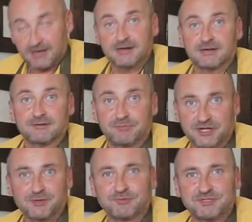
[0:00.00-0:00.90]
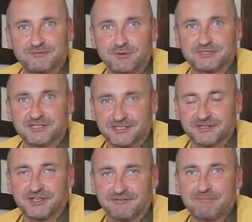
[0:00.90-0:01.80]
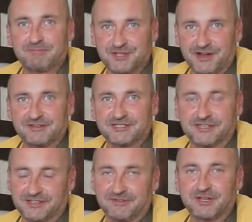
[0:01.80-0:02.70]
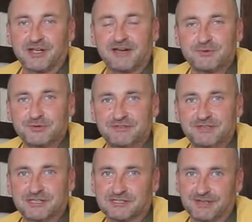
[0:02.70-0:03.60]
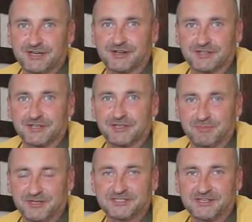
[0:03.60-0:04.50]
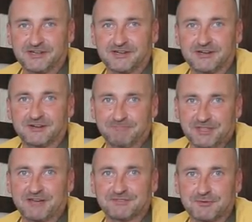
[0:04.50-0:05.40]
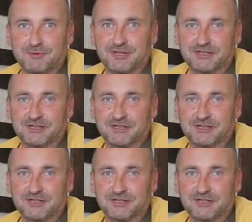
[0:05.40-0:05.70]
Э, приготовьте львовский сырник, вам понравится. И наверняка вы удивите своих родных и близких, э, подав такой